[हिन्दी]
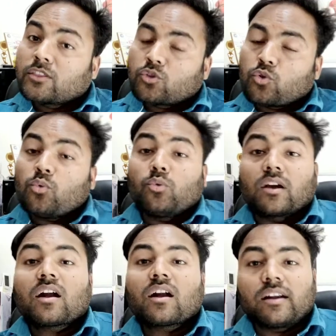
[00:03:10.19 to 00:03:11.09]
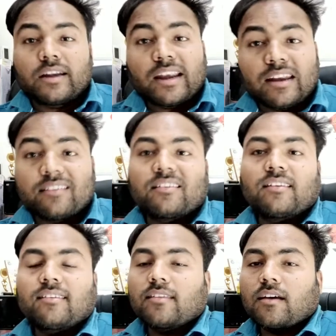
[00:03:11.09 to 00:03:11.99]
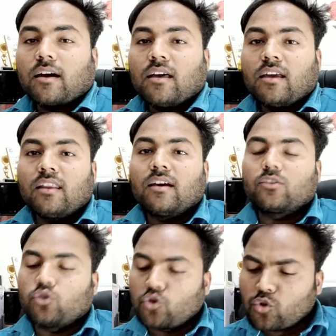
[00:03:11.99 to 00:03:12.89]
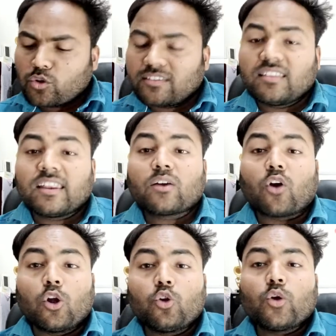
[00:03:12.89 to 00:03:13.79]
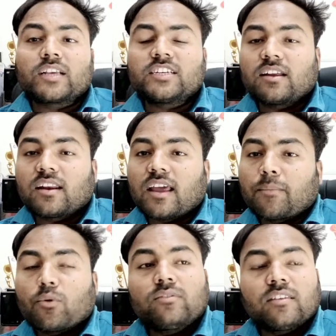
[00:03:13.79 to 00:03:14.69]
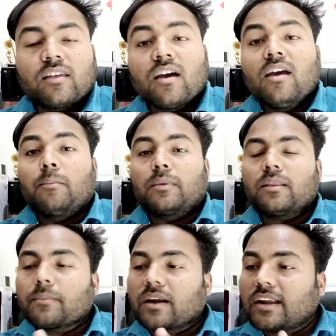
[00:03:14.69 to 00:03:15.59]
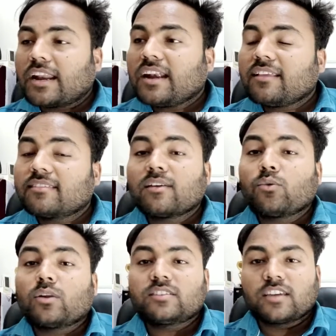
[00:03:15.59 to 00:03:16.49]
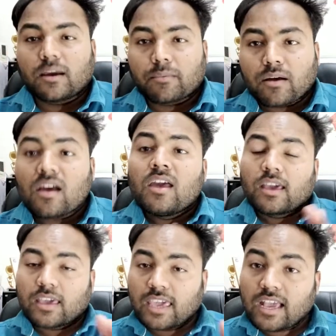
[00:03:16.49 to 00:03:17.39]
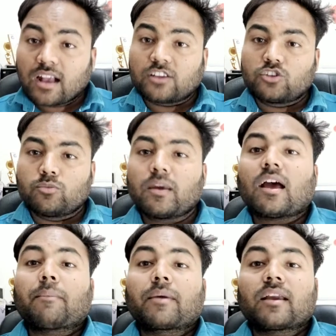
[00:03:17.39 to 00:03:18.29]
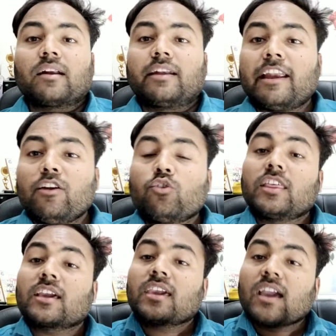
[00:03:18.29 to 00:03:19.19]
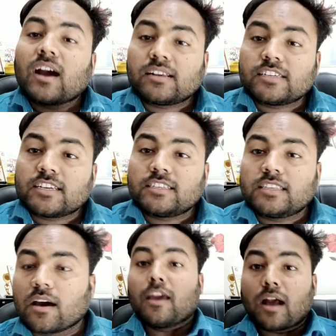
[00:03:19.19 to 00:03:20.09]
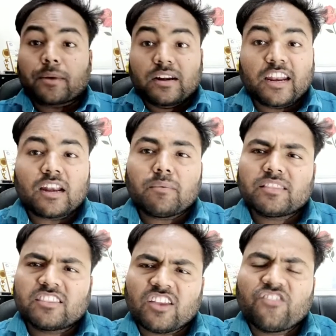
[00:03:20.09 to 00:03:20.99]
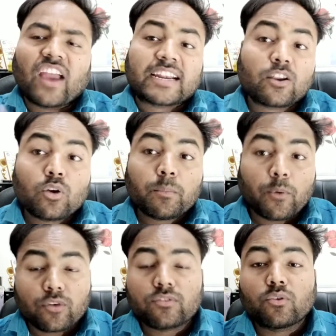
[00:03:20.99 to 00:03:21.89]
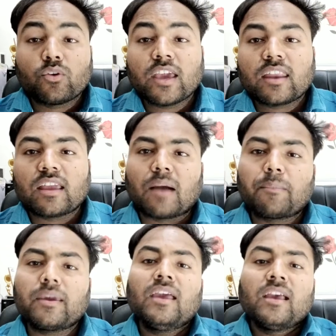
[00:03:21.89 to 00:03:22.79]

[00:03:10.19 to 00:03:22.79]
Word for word: तो उनका कंटेंट इस तरह से था है ना तो इसी तरह कॉल टू एक्शन करना है आपको सीधा मतलब कंटेंट इस तरह होना चाहिए आपका कि कस्टमर आपके कंटेंट को देख के आ जाए सीधा अब कंटेंट में तीन फैक्टर होना बहुत ज़रूरी है यार यहाँ पे